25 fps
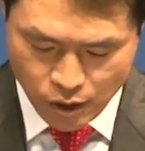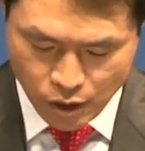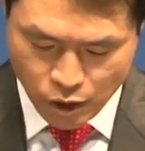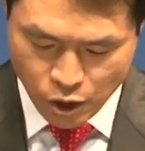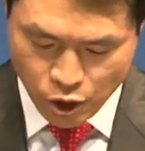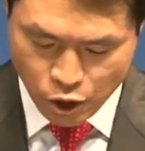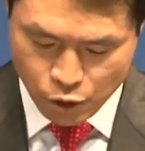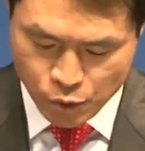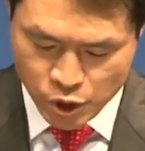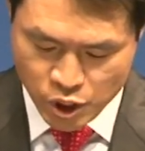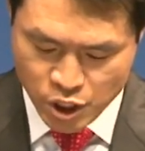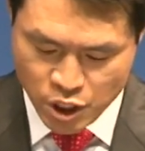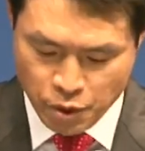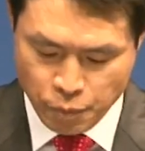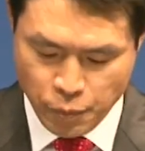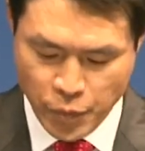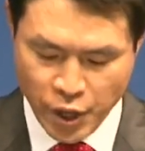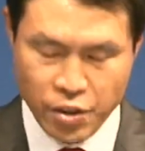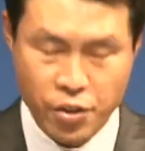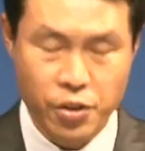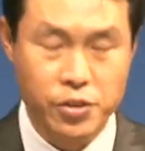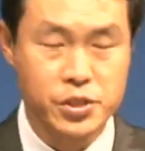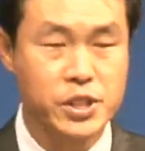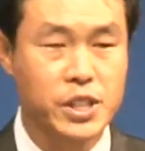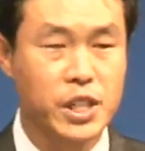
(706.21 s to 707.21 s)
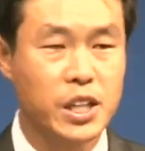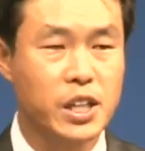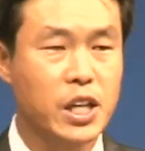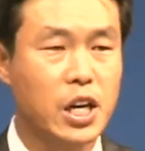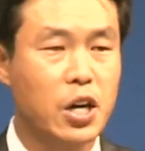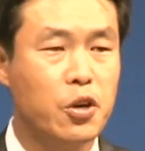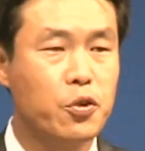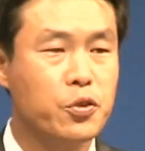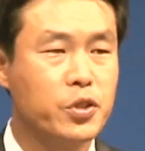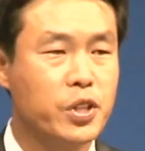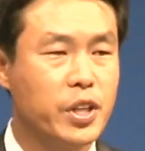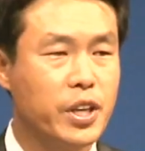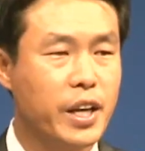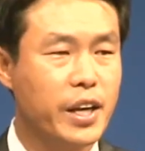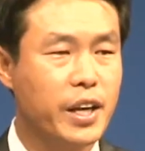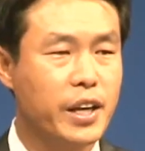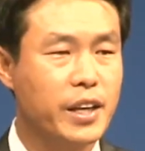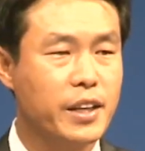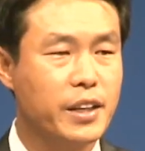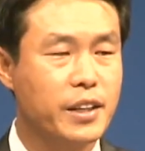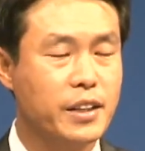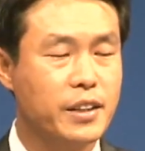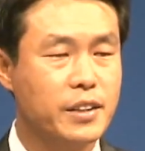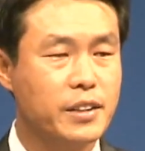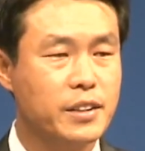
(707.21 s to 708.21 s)
여러분, 실패 현장
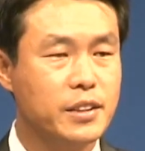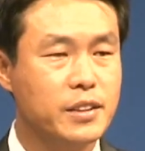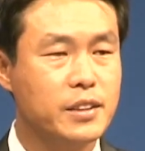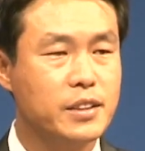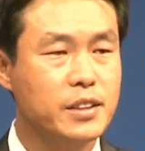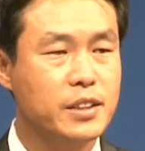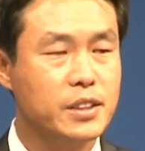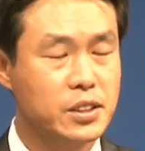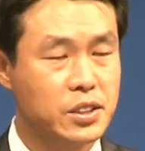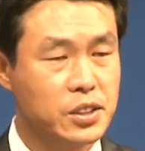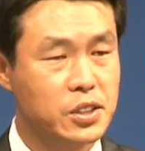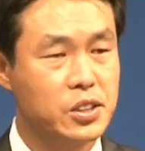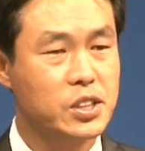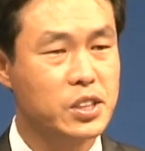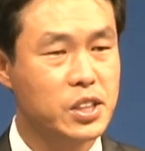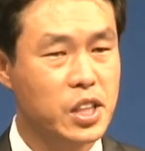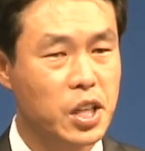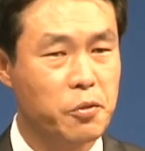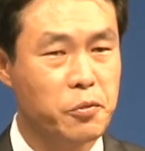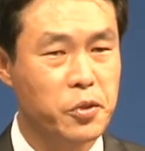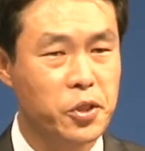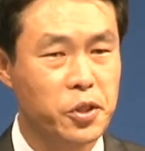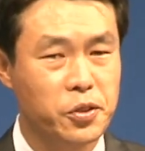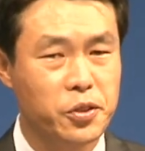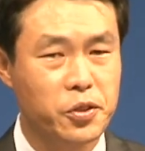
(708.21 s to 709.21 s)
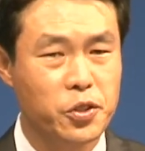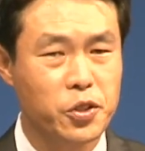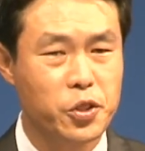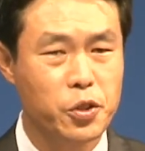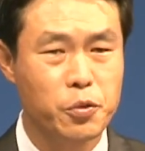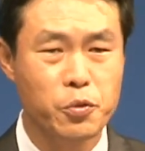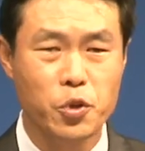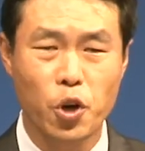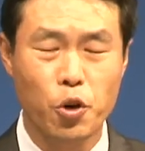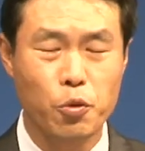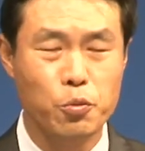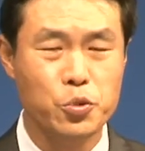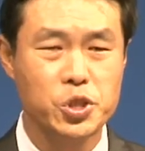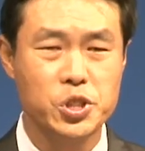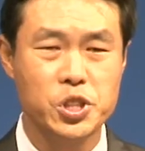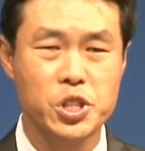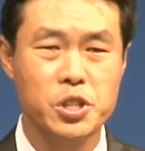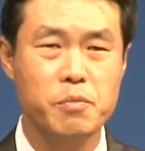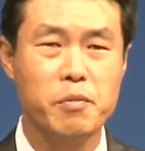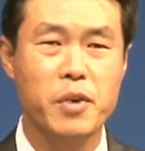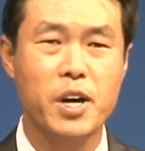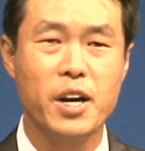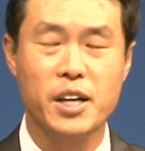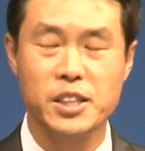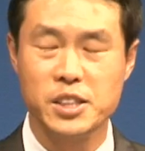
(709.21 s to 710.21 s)
가운데 있으시다면 여러분 너무
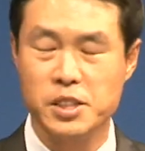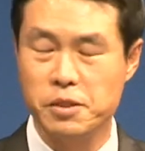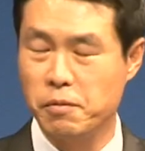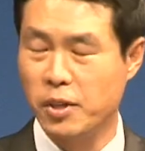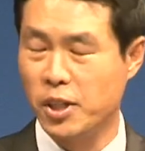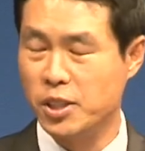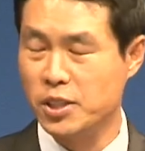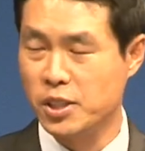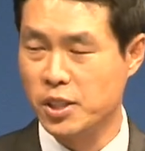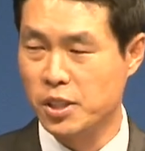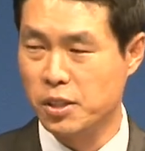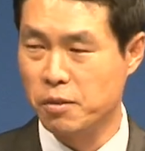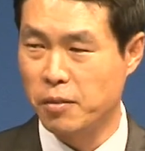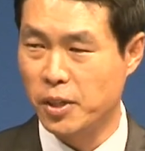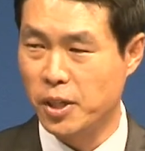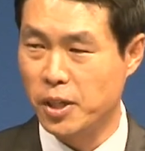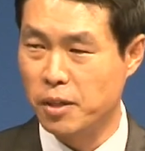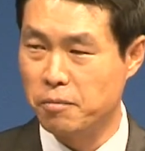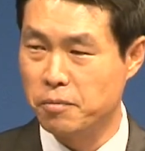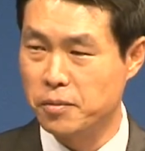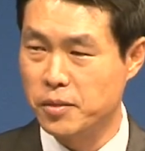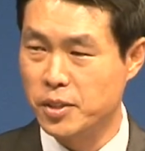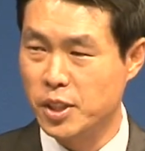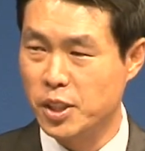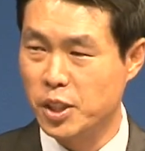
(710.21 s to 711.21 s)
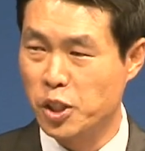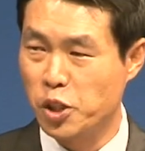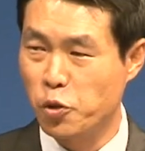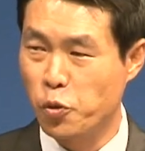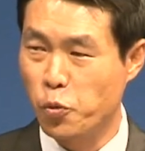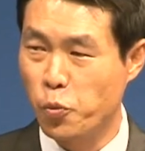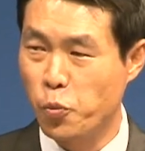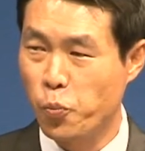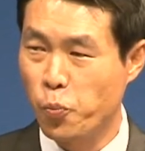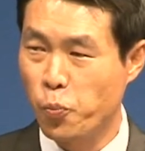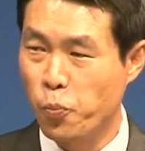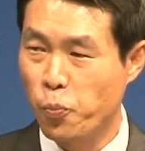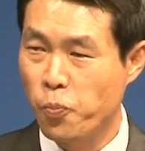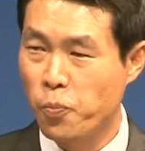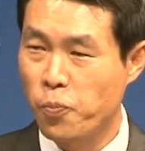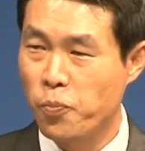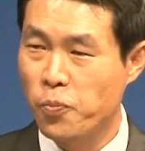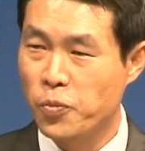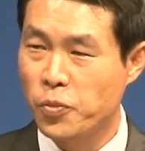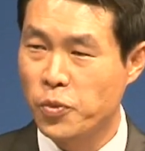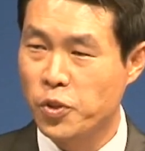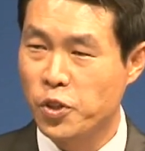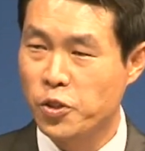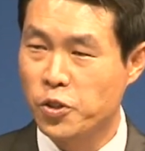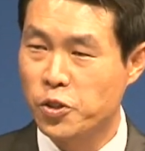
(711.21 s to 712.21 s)
실망하지 마시기 바랍니다.
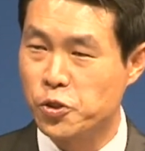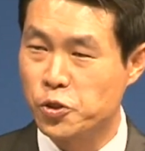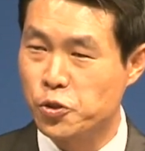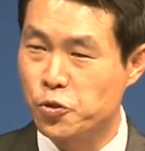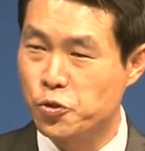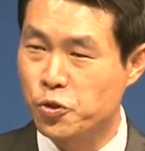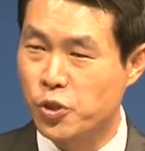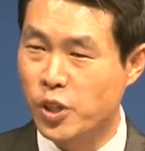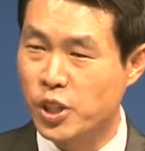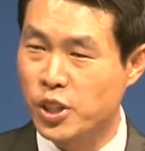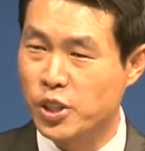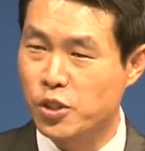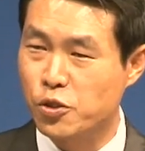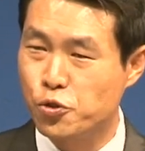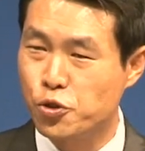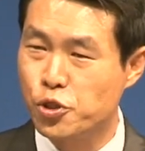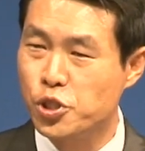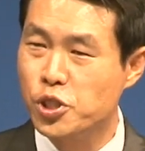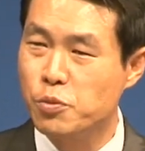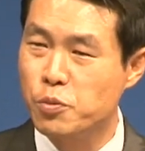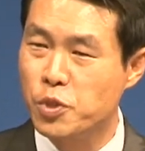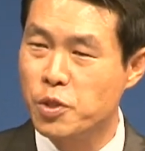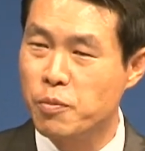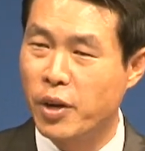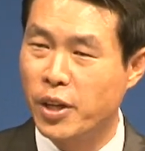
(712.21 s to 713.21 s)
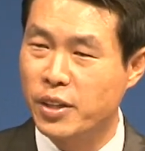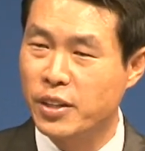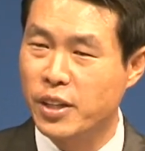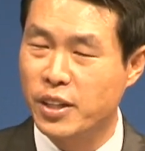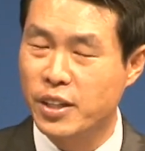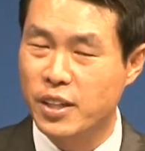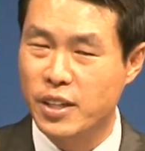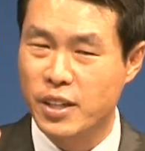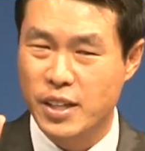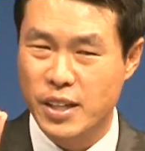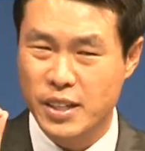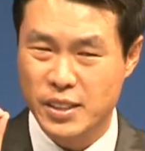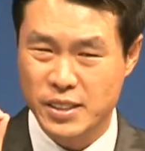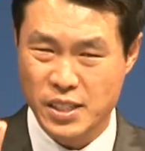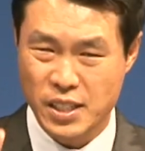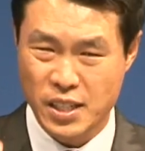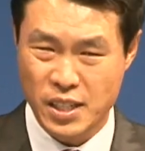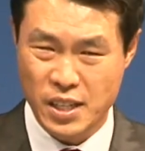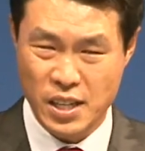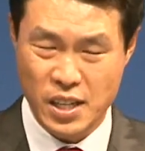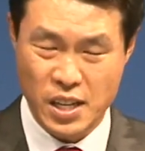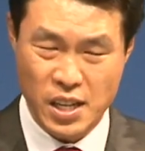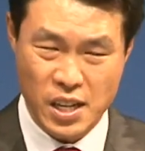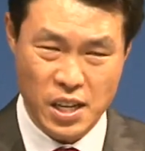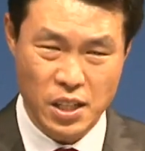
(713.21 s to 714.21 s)
그 순간이 주님을 만나기 가장
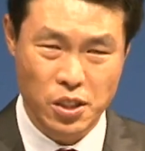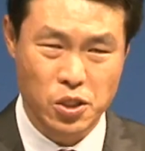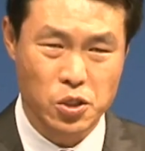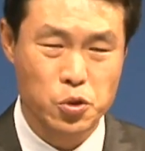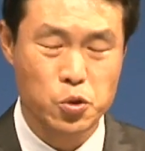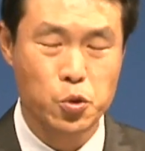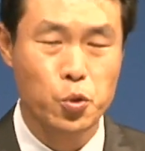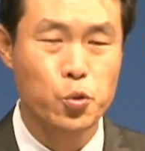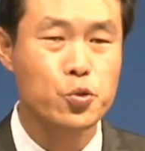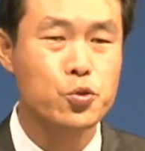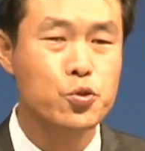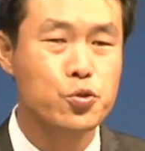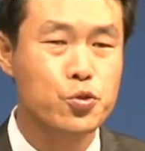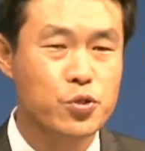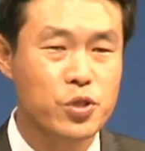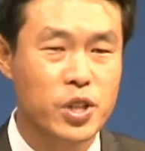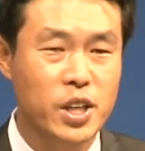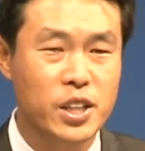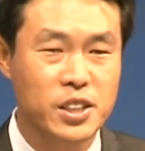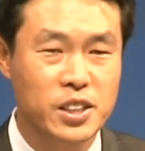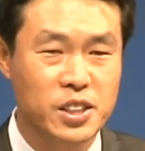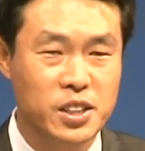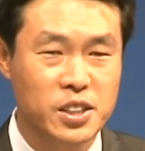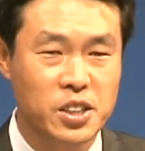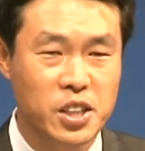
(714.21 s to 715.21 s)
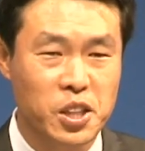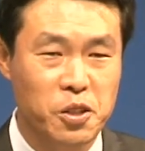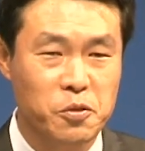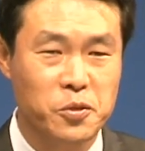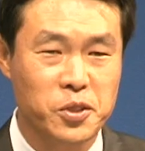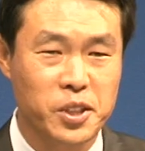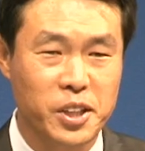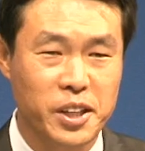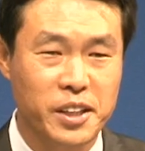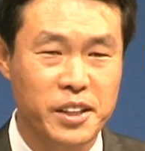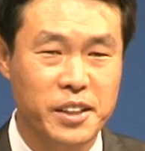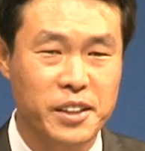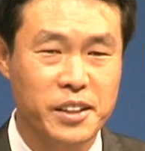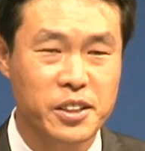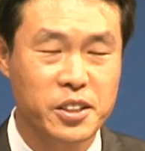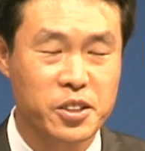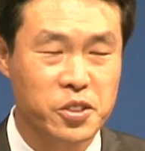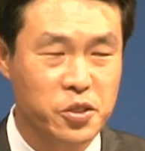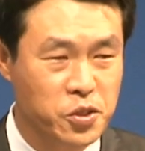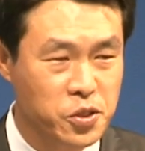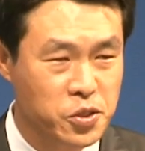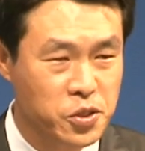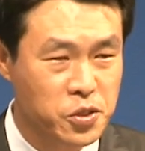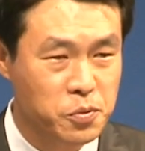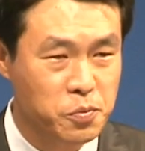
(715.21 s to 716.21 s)
좋은 순간이기 때문에
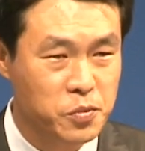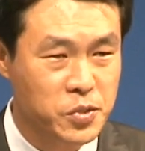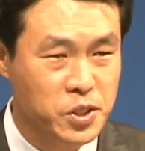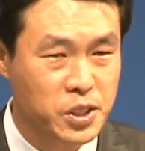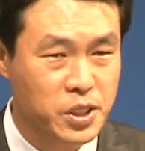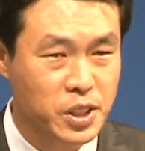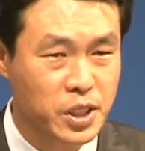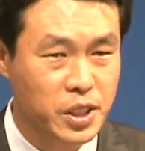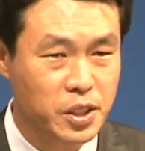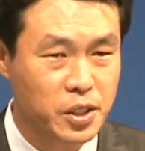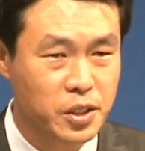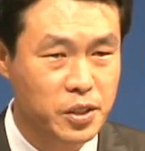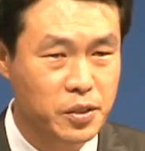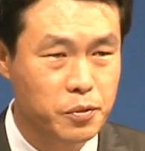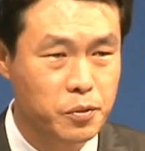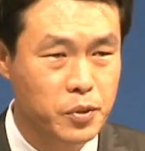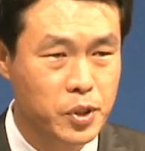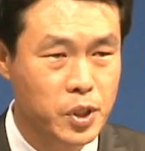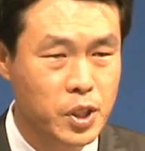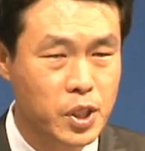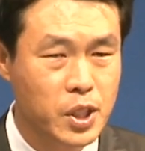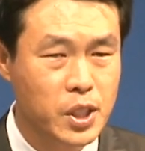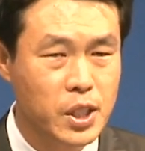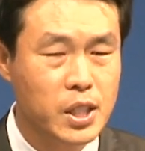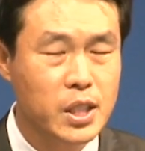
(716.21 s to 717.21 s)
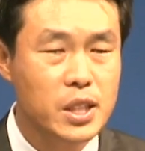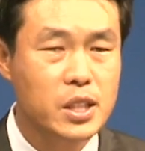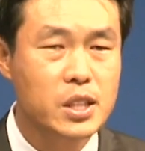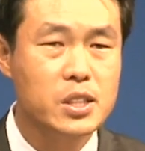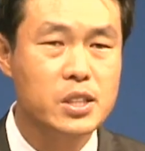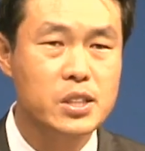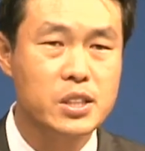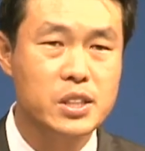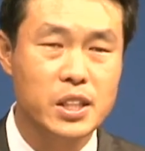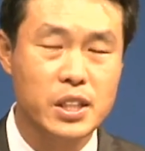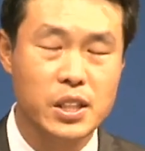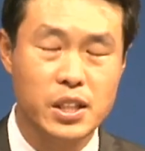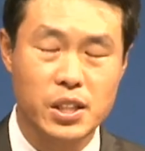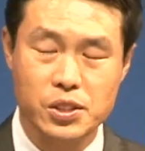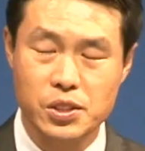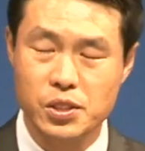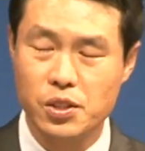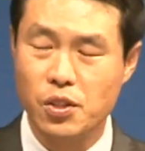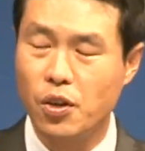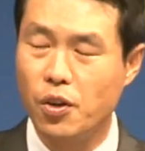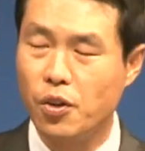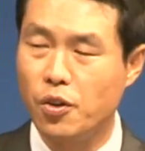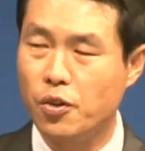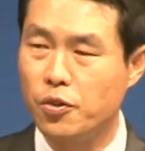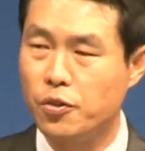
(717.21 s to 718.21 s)
그렇습니다. 그
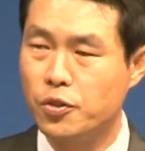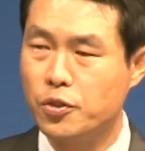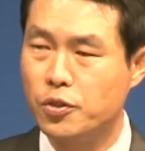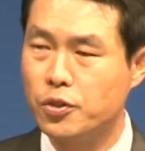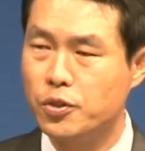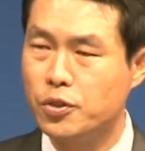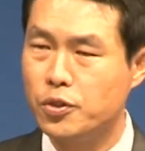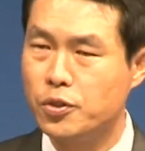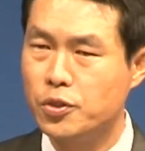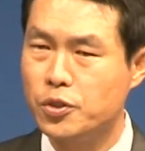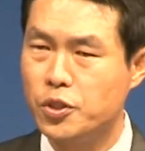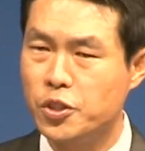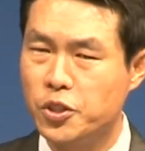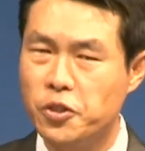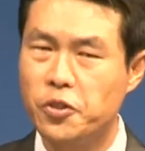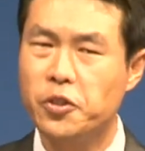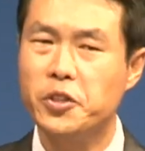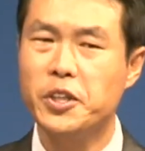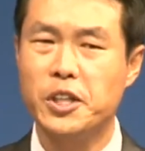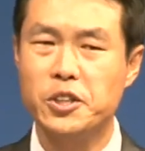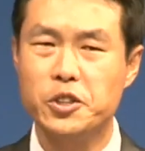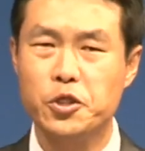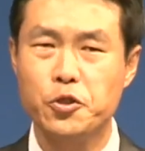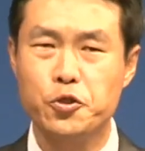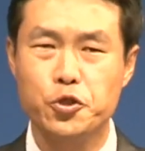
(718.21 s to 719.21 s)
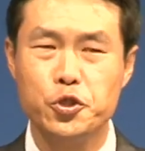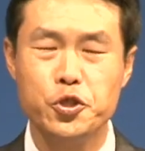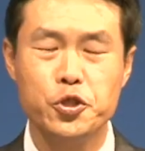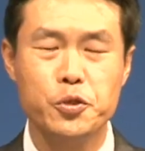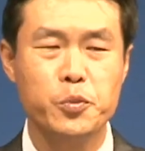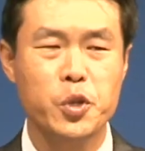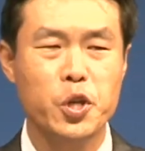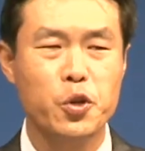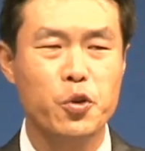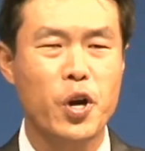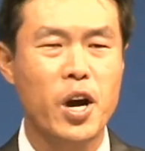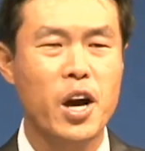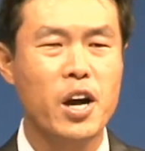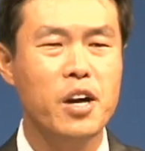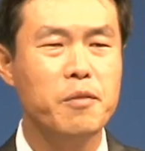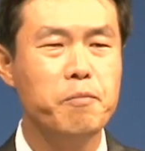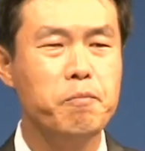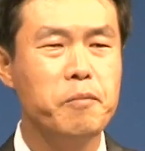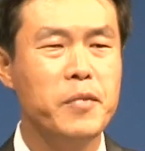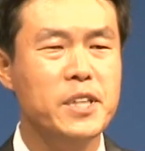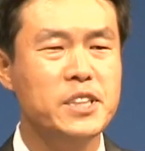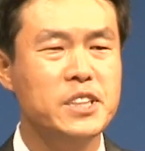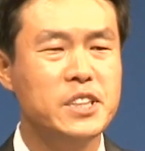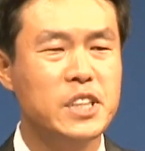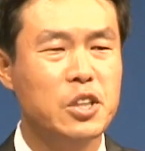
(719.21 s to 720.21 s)
자리에서 일어나서 주님께로 한
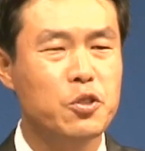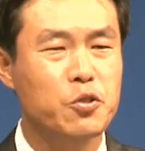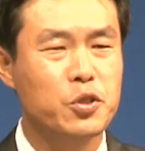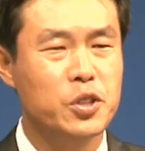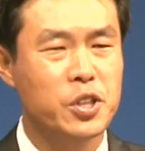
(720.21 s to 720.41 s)
발자국